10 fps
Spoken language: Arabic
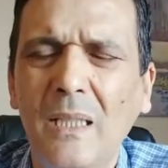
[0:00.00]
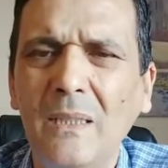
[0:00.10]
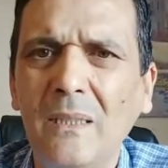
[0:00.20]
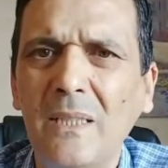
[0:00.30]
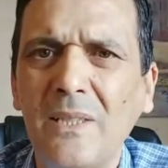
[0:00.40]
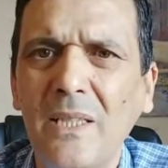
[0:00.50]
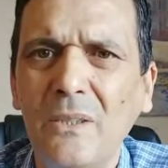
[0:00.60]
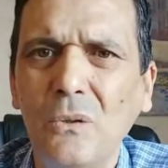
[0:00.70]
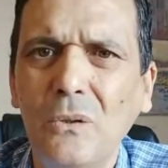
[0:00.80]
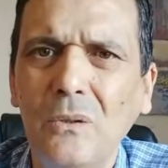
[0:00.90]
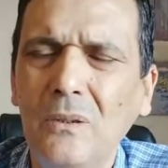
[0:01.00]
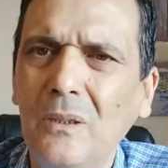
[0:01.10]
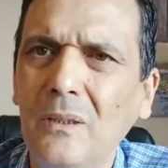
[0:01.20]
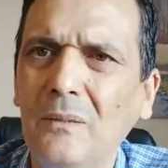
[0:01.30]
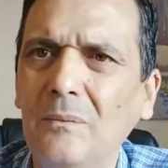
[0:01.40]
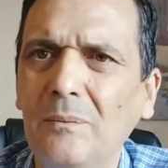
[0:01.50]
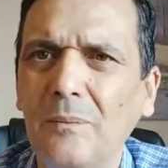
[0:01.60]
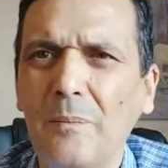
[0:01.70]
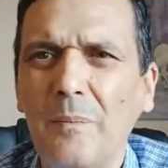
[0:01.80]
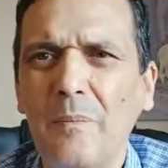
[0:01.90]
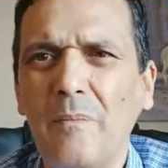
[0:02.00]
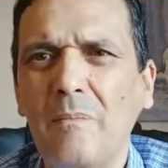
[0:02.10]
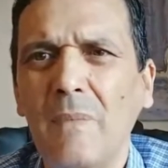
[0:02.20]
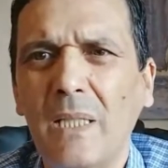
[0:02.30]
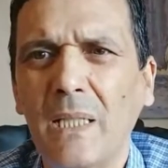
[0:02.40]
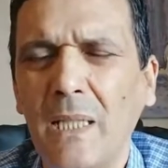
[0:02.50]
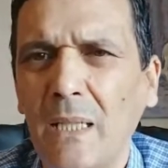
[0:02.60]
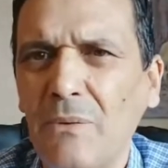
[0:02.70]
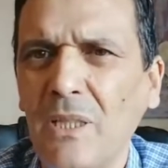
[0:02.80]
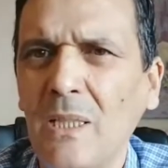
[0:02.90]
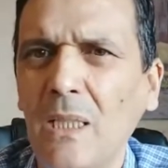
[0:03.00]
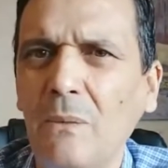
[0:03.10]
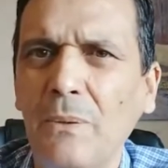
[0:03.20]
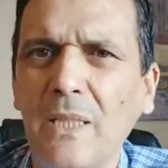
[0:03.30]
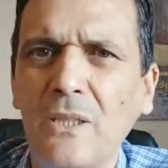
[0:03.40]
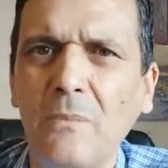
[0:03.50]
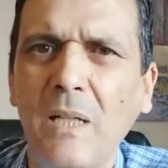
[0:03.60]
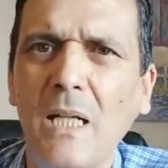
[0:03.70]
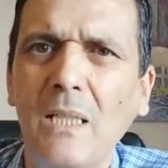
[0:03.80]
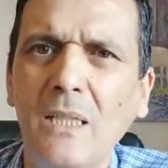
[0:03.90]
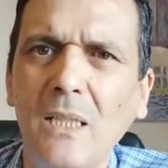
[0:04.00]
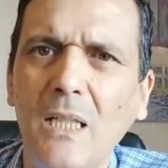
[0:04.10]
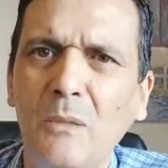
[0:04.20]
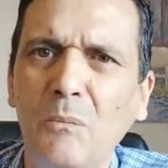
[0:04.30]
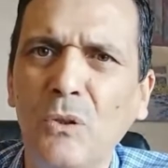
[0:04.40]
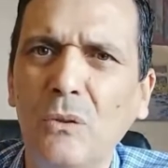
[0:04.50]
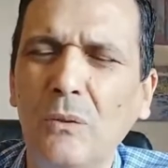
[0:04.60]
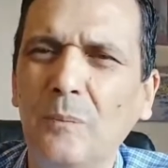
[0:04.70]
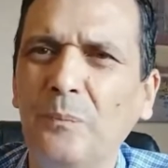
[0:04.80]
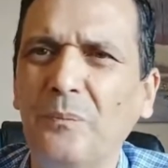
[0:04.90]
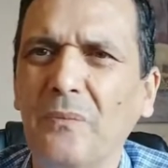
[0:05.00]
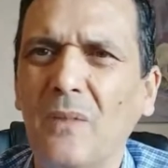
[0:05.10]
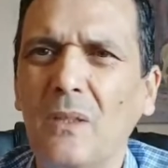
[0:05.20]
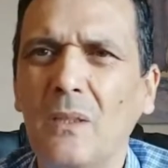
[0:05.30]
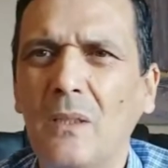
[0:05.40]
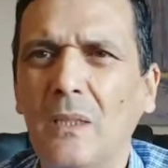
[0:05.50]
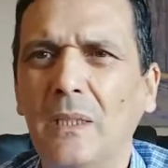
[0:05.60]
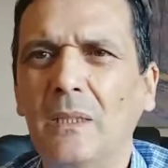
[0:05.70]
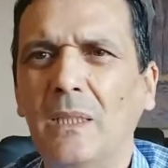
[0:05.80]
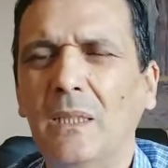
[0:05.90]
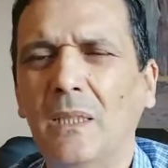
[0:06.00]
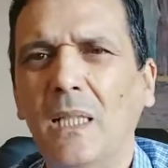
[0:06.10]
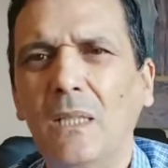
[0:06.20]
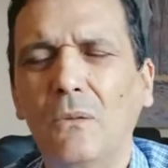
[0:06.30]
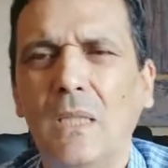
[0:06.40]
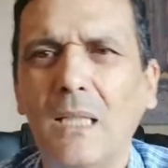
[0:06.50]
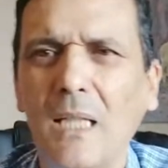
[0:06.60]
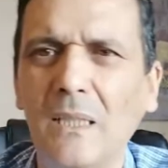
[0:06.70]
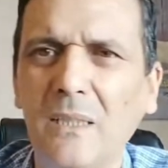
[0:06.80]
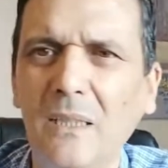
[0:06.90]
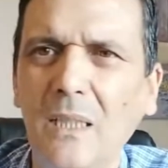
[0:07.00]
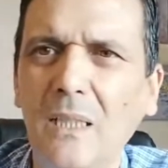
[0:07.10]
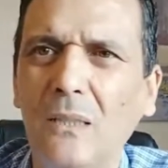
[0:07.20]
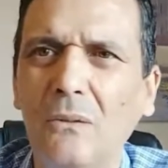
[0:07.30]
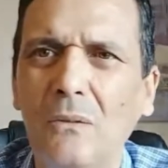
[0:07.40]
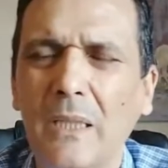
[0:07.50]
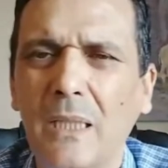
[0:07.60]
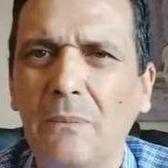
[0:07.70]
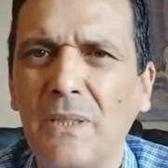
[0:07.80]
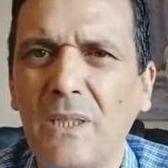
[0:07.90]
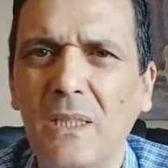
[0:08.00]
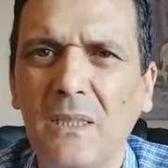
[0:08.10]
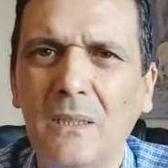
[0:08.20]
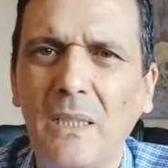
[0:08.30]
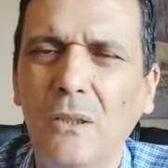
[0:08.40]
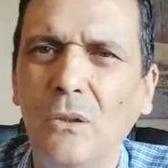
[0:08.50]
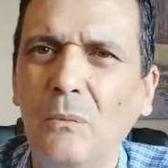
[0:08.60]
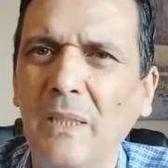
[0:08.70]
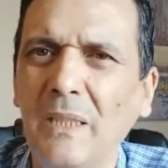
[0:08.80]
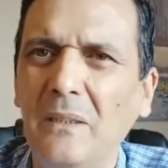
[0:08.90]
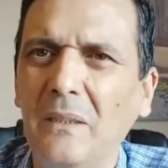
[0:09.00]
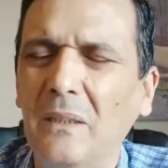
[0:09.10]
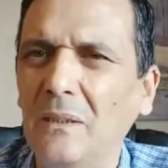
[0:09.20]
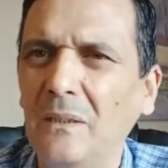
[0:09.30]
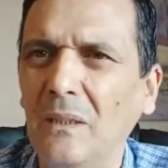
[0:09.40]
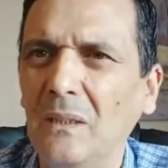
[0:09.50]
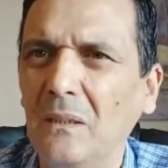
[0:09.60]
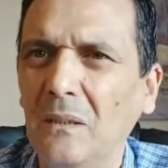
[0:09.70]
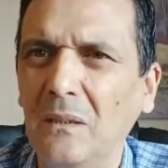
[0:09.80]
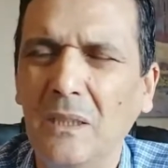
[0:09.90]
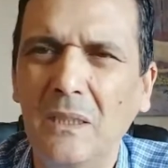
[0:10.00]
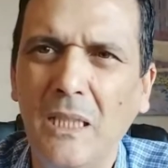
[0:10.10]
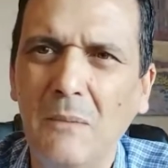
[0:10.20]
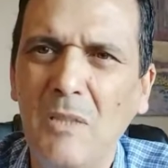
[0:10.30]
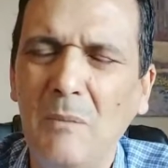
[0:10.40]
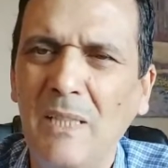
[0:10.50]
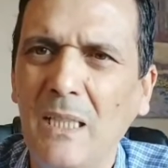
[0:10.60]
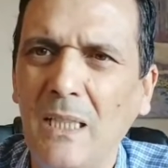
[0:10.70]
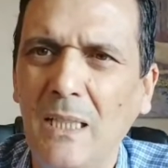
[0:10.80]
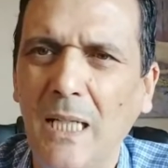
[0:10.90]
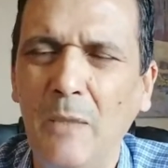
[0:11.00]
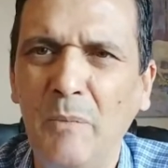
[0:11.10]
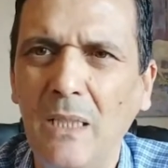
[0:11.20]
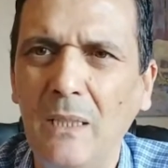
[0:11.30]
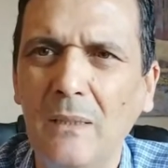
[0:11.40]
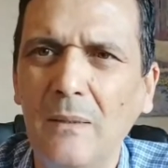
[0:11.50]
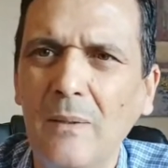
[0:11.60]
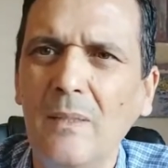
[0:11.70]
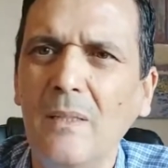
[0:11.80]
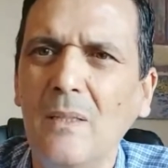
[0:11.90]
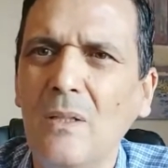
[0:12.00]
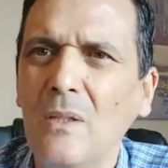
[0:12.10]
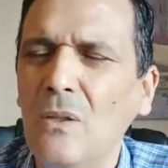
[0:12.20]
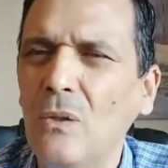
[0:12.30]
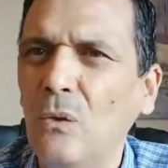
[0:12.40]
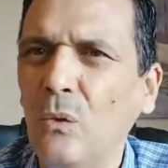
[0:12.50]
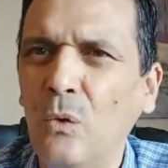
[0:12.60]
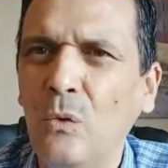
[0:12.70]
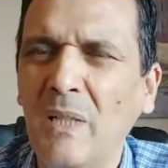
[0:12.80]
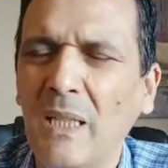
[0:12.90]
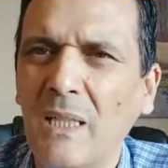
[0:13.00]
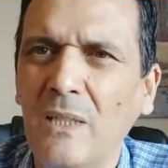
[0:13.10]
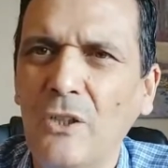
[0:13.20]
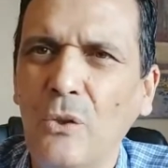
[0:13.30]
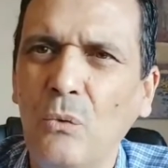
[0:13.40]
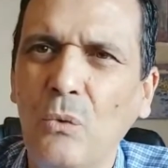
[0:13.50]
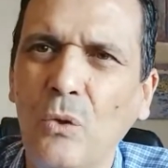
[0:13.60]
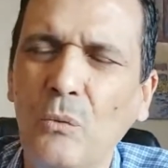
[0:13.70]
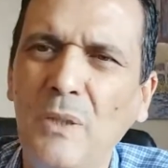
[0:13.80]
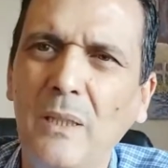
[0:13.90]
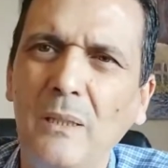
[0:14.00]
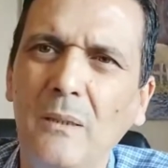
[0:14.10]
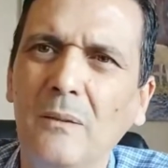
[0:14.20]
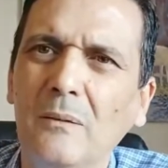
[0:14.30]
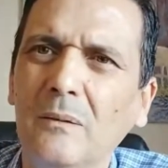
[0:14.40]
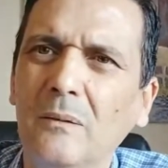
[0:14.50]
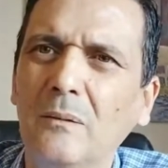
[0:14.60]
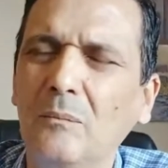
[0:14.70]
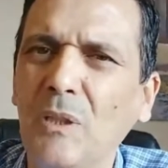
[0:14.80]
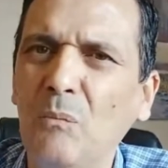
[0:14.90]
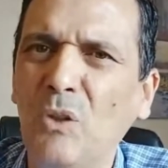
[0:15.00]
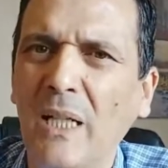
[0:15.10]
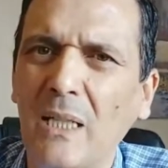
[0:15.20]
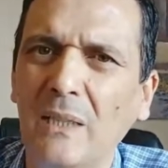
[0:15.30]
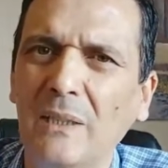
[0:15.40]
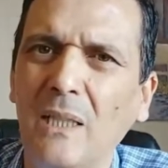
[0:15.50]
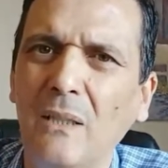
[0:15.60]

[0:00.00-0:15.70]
هاد الناس هادو آه، ما كنعرفش انا كيفاش غادي يخدموا النضال ولا القضيه ولا كيفاش غادي يطيحوا بهذا آه، النظام الملكي العميل وهما كيشوهوا بالمعارضه